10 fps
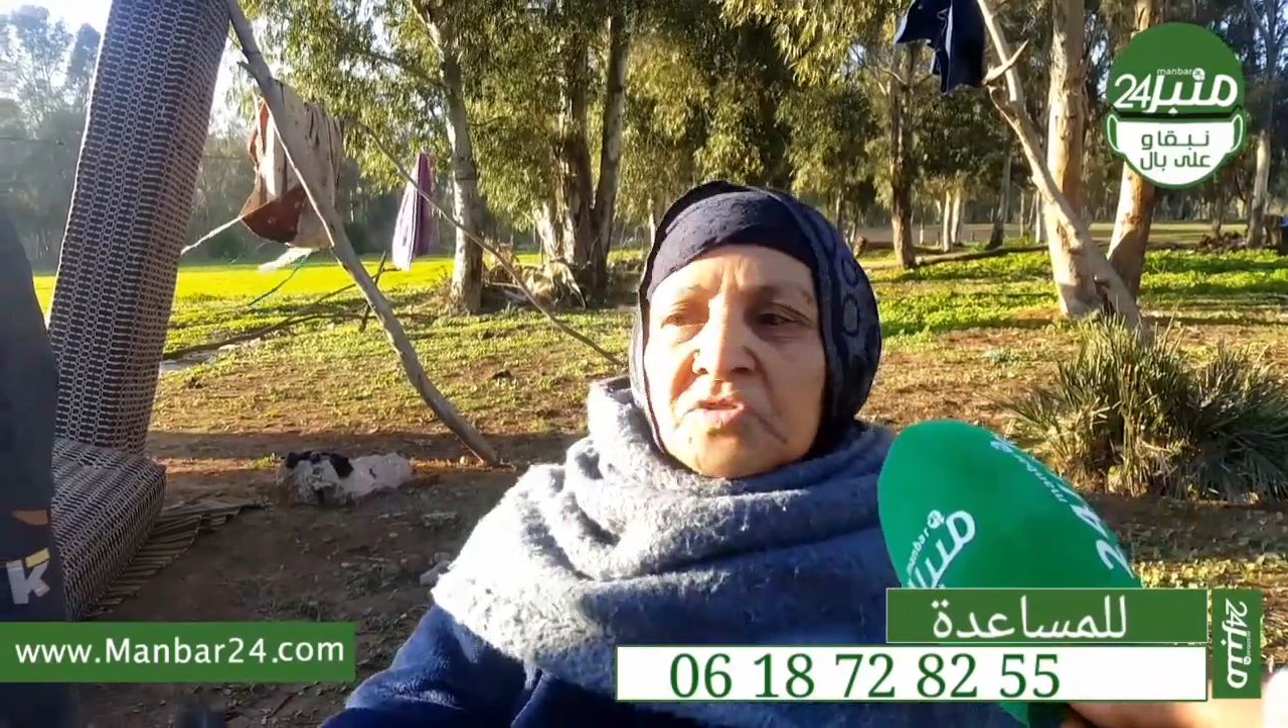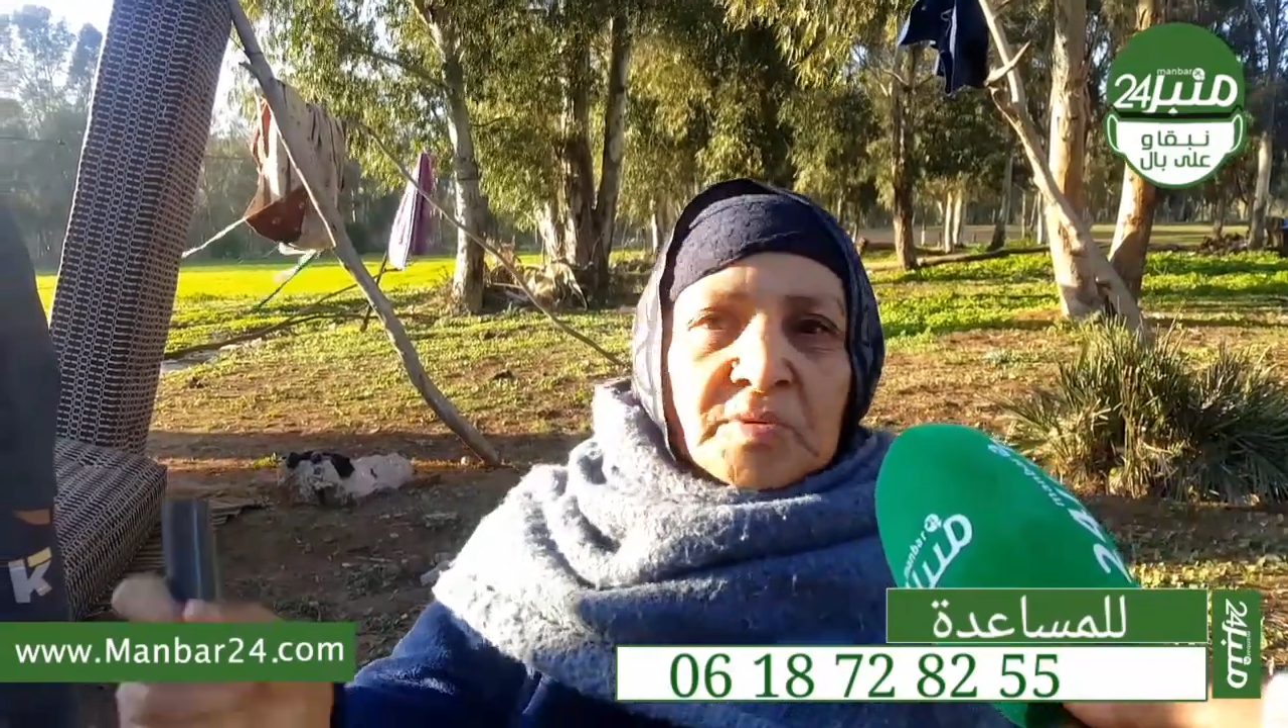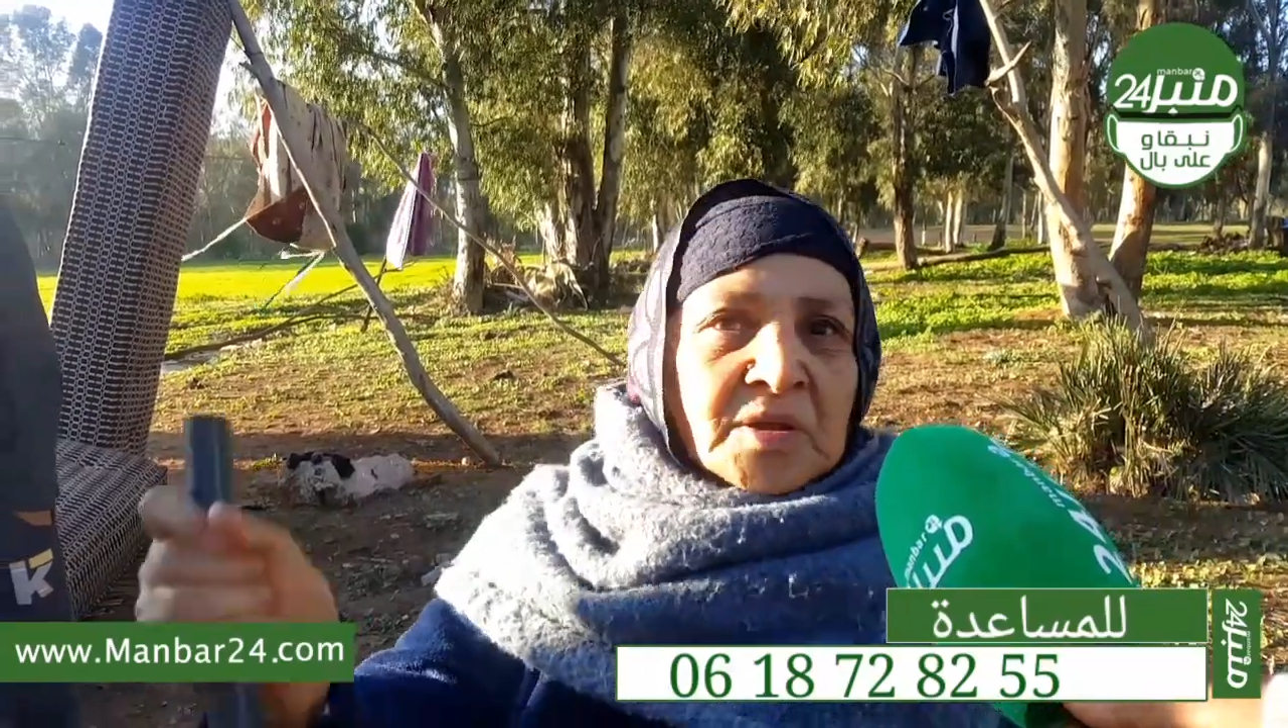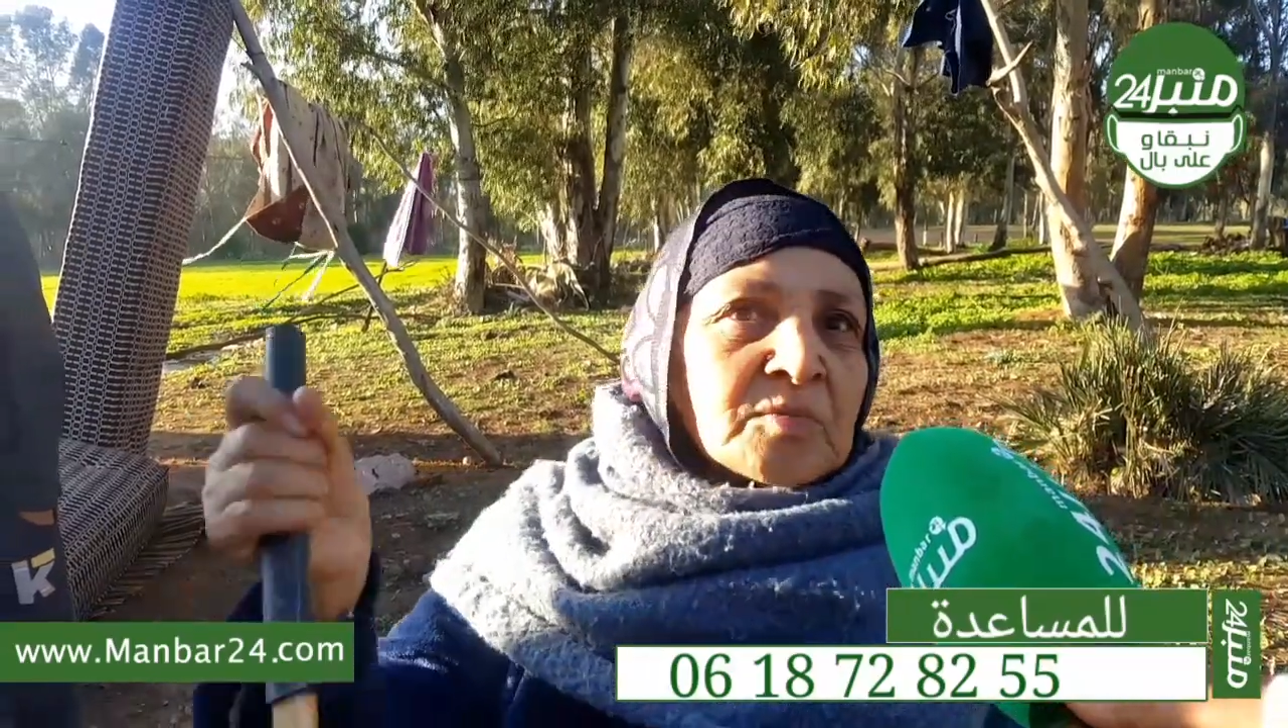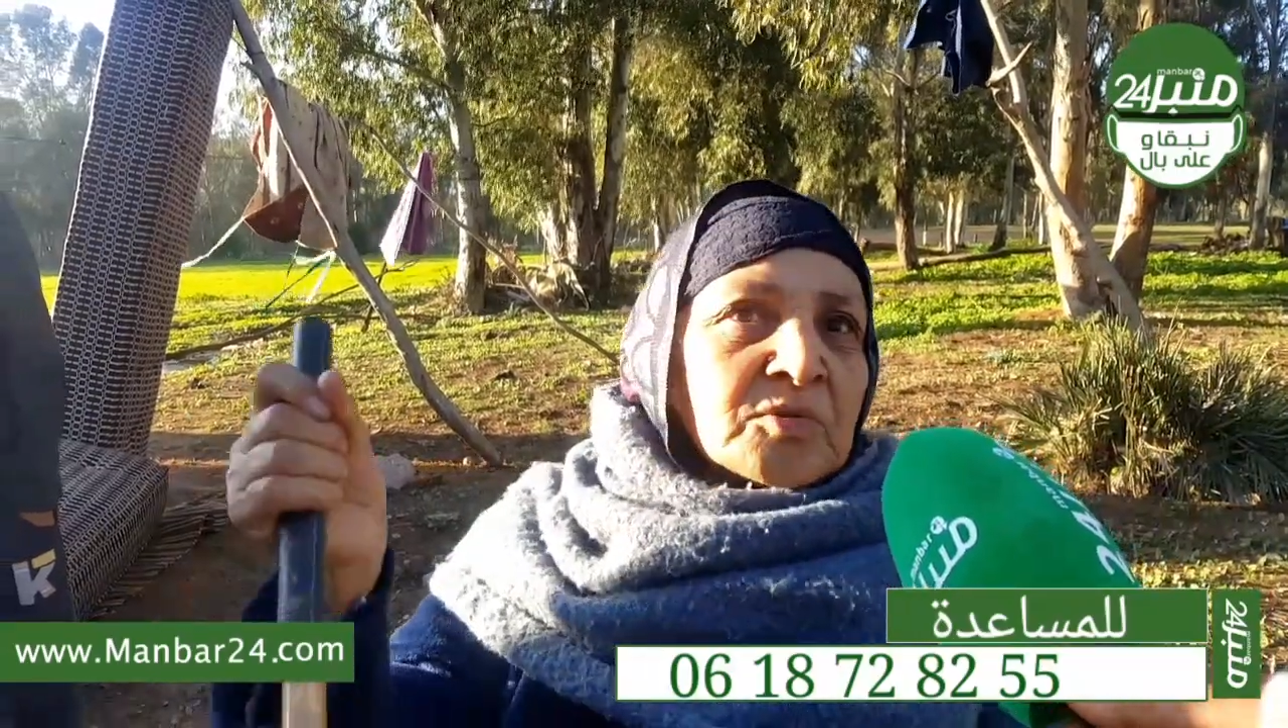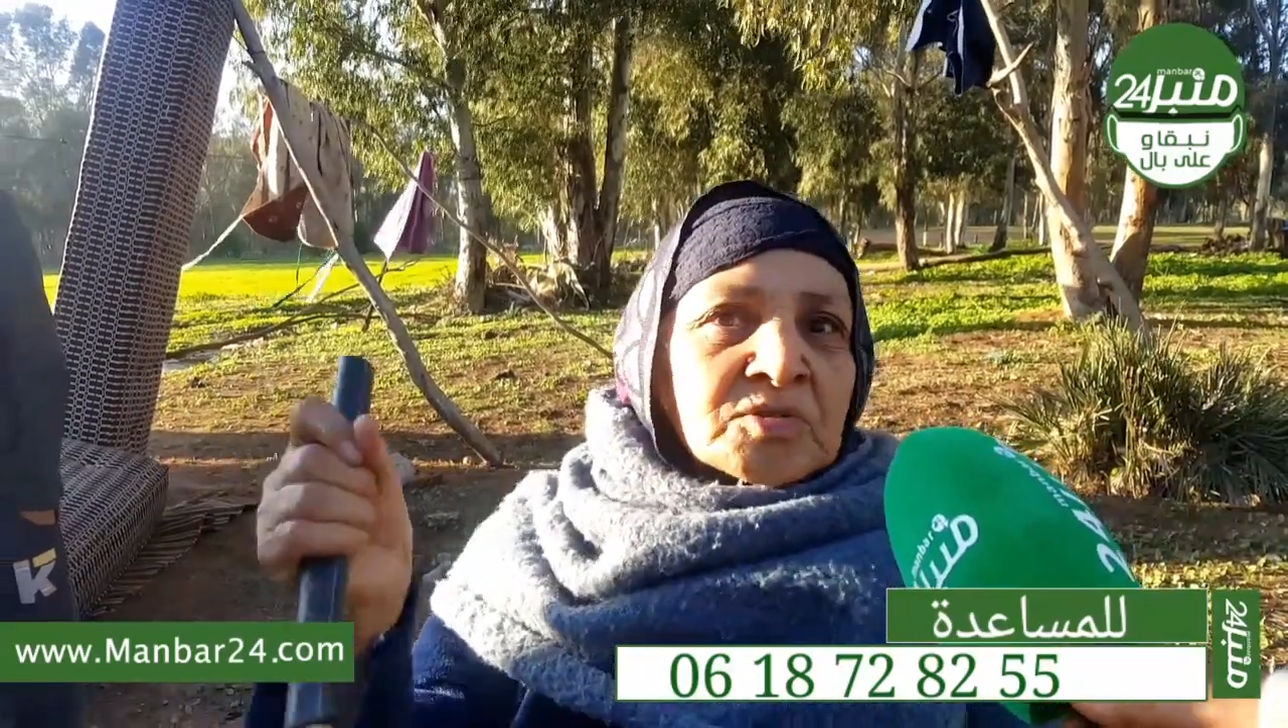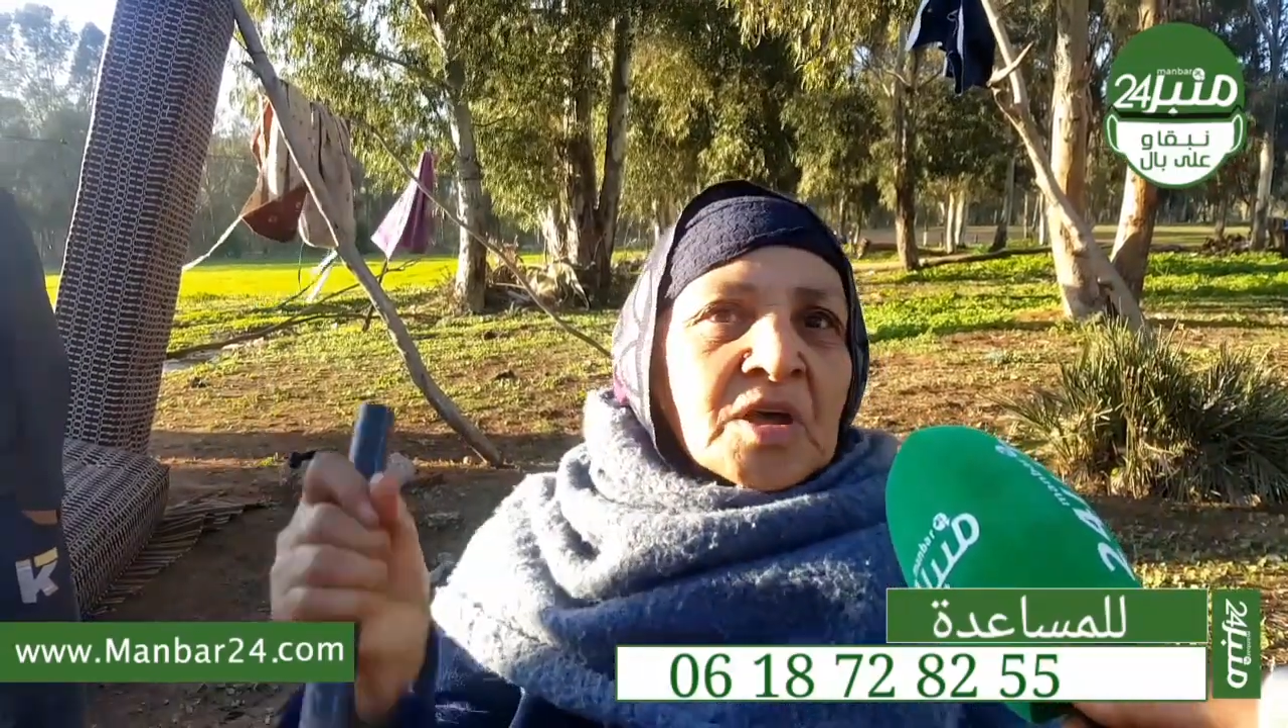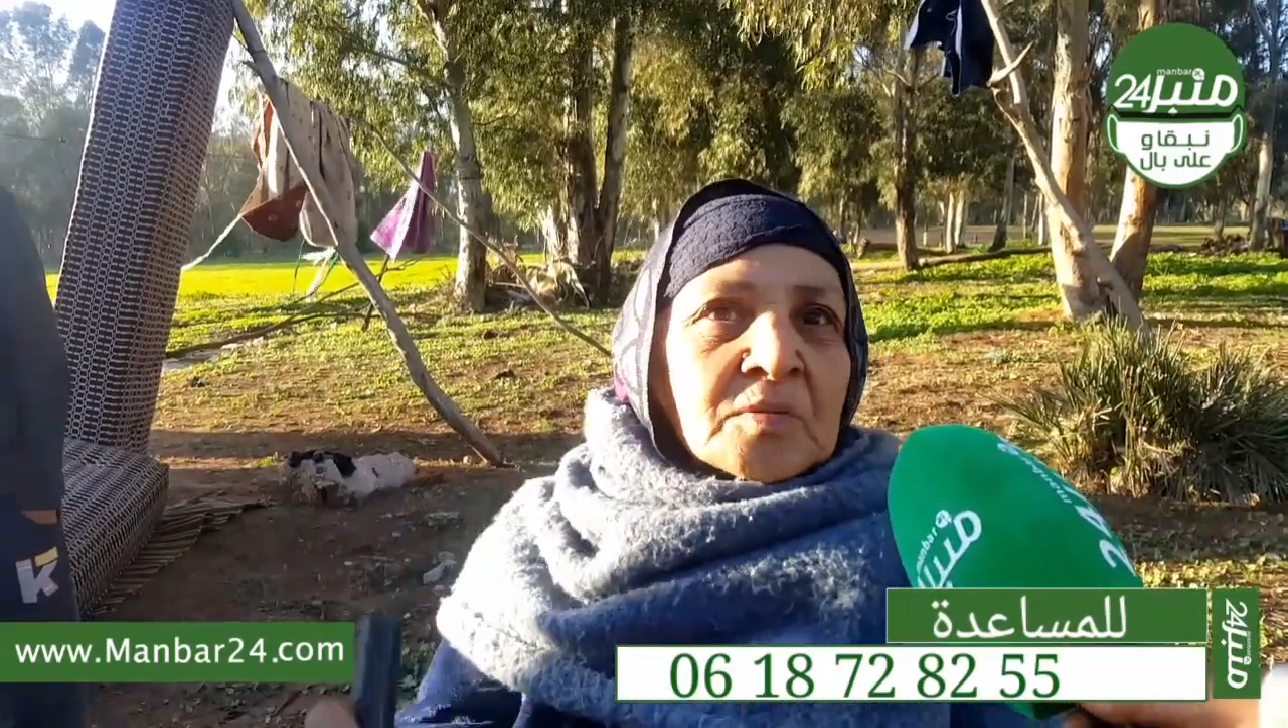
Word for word: 70